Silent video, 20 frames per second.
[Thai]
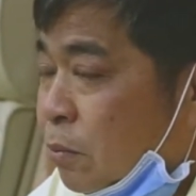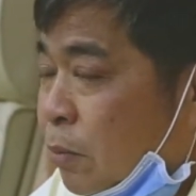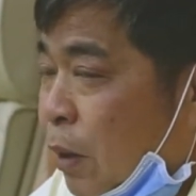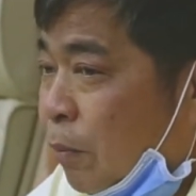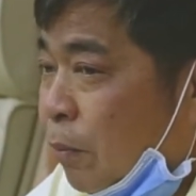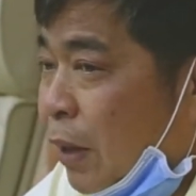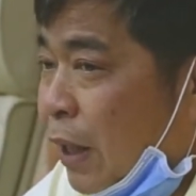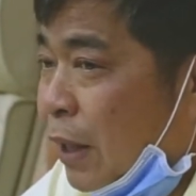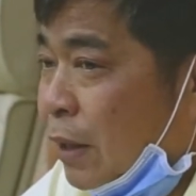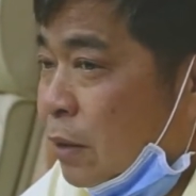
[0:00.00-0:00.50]
ป
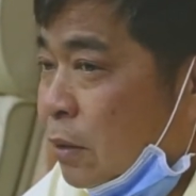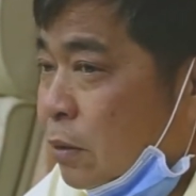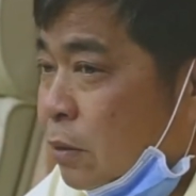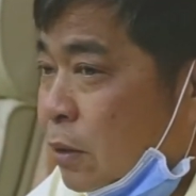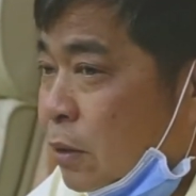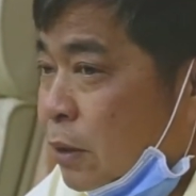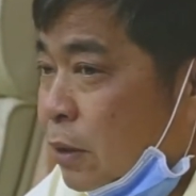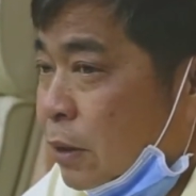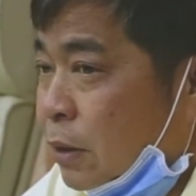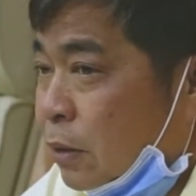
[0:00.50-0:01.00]
ระมาณ
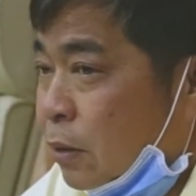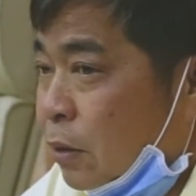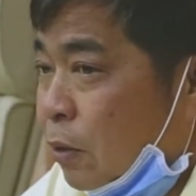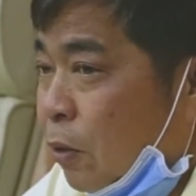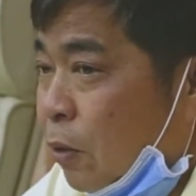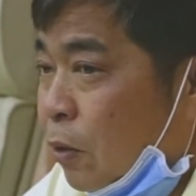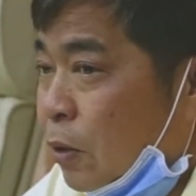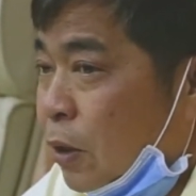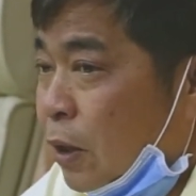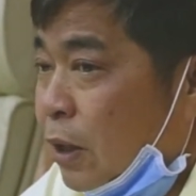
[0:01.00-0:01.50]

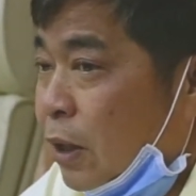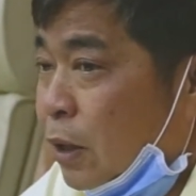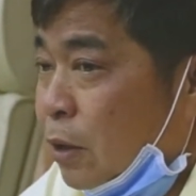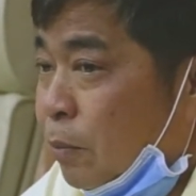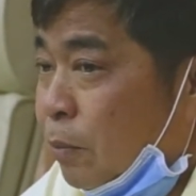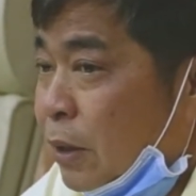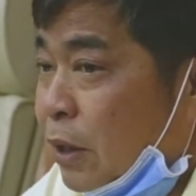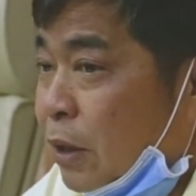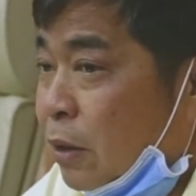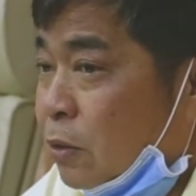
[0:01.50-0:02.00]
ข้อเรื่อง
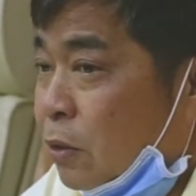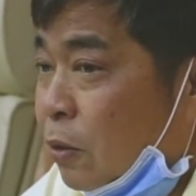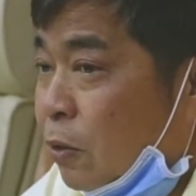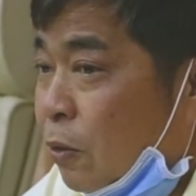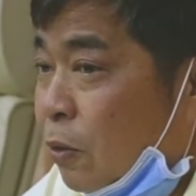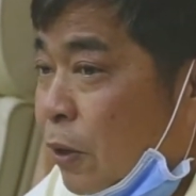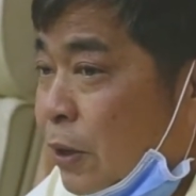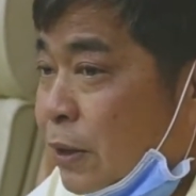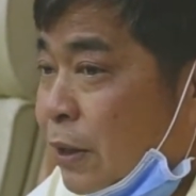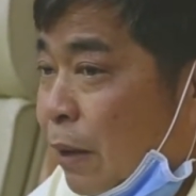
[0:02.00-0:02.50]
ขึ้นสอง
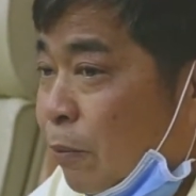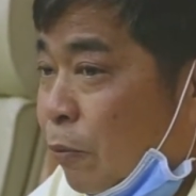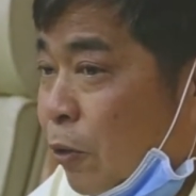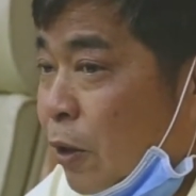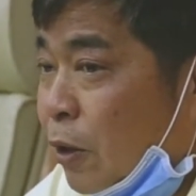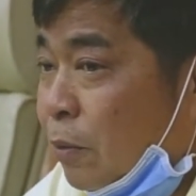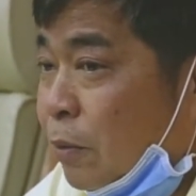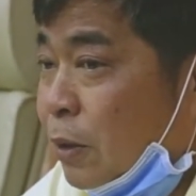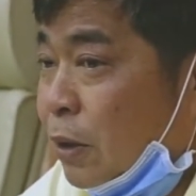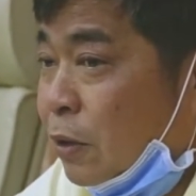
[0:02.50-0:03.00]
ร้อยสามร้
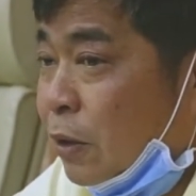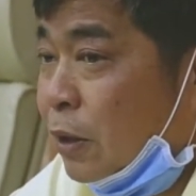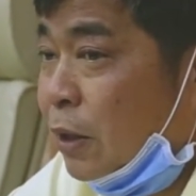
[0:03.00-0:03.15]
อยต